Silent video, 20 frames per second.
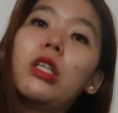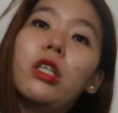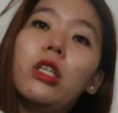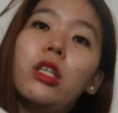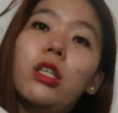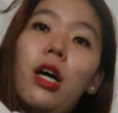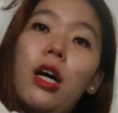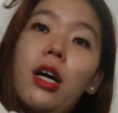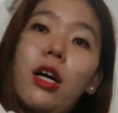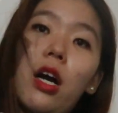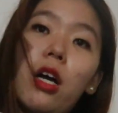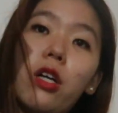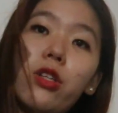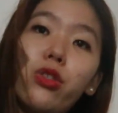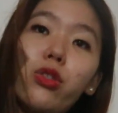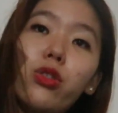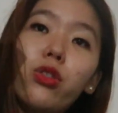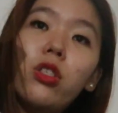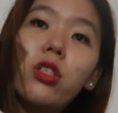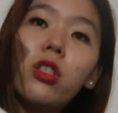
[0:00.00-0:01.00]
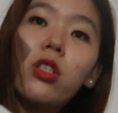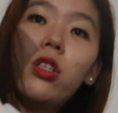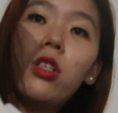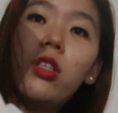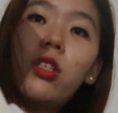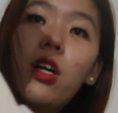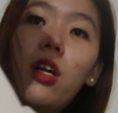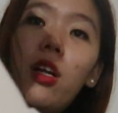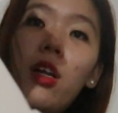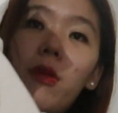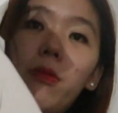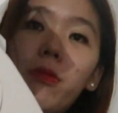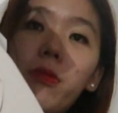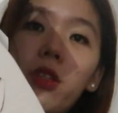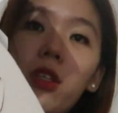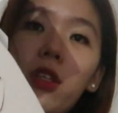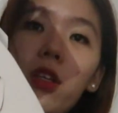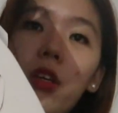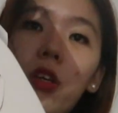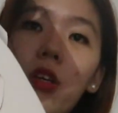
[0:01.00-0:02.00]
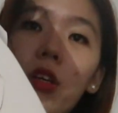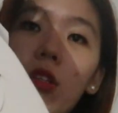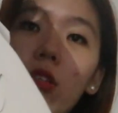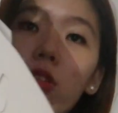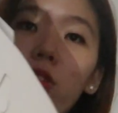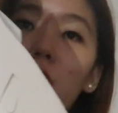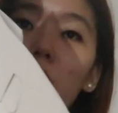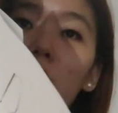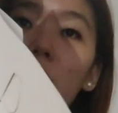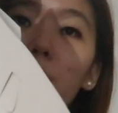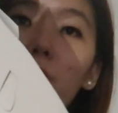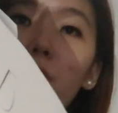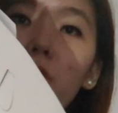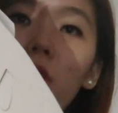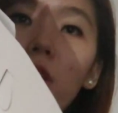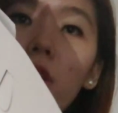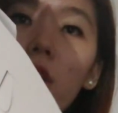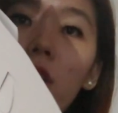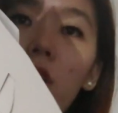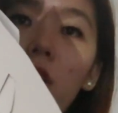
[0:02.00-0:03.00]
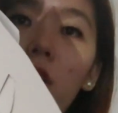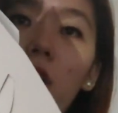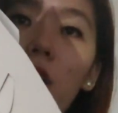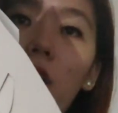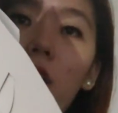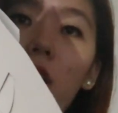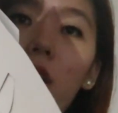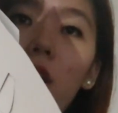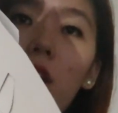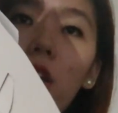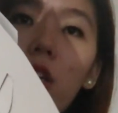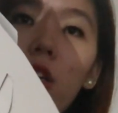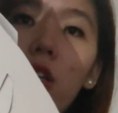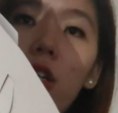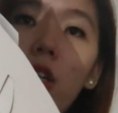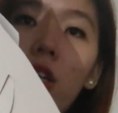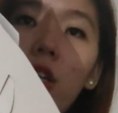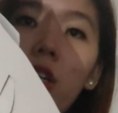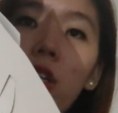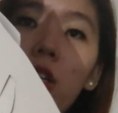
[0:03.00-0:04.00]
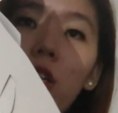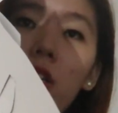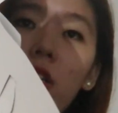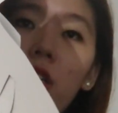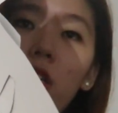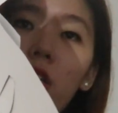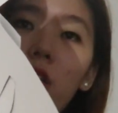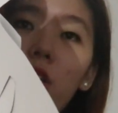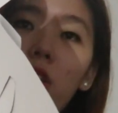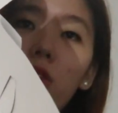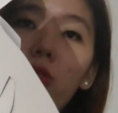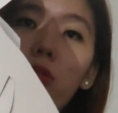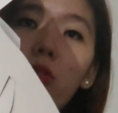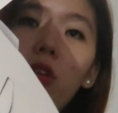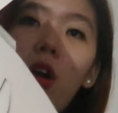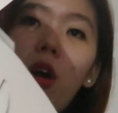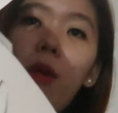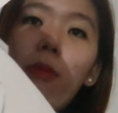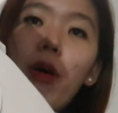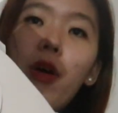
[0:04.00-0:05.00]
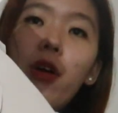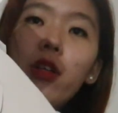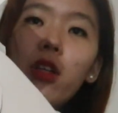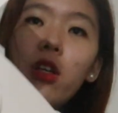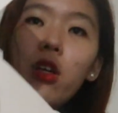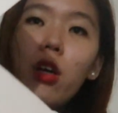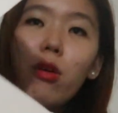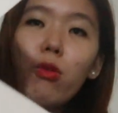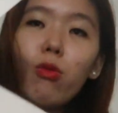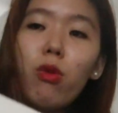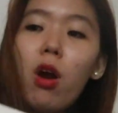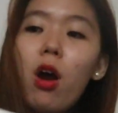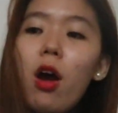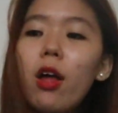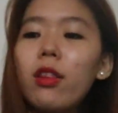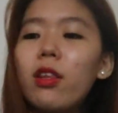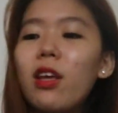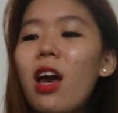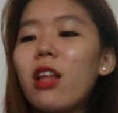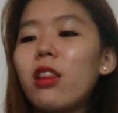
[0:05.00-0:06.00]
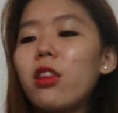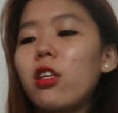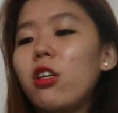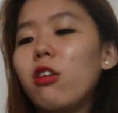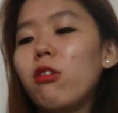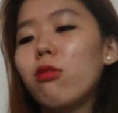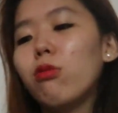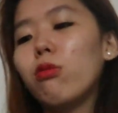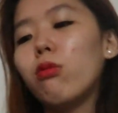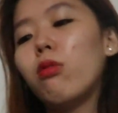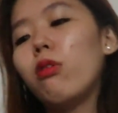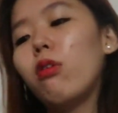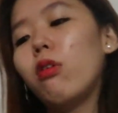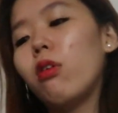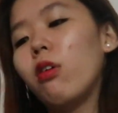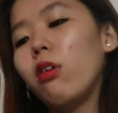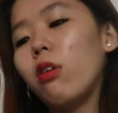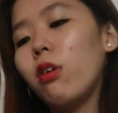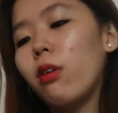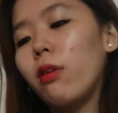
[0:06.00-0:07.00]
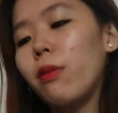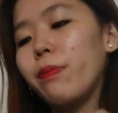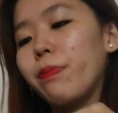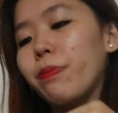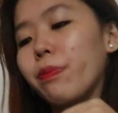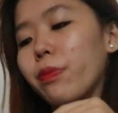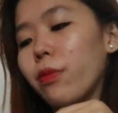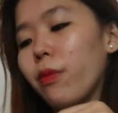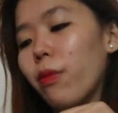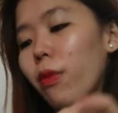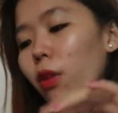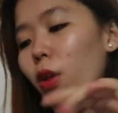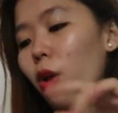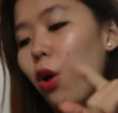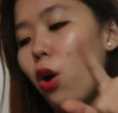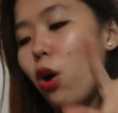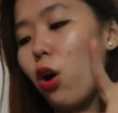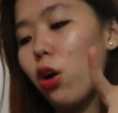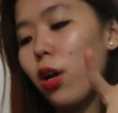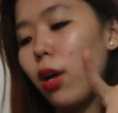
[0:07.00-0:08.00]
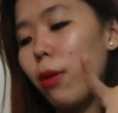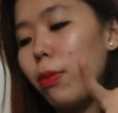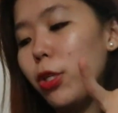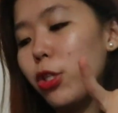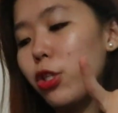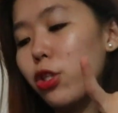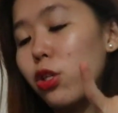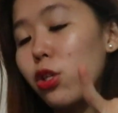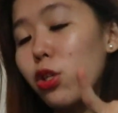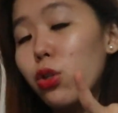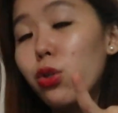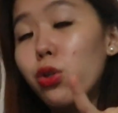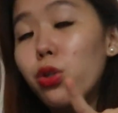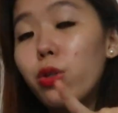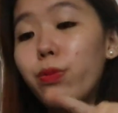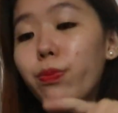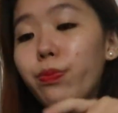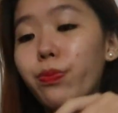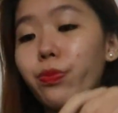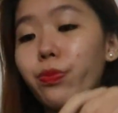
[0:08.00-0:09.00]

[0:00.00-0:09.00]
uh, agak hancur sih di dalamnya soalnya mungkin karena itu ya bawanya kurang hati-hati gitu oke okay, biskil